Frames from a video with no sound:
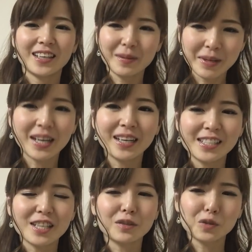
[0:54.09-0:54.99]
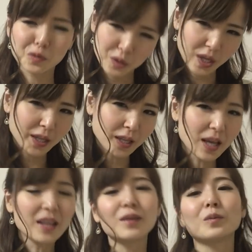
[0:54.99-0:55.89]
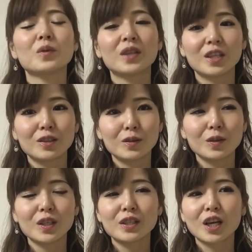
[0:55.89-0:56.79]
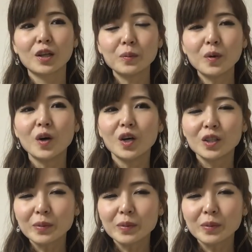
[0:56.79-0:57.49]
決められちゃうとちょっと嫌だなって思ったりするんですけれども、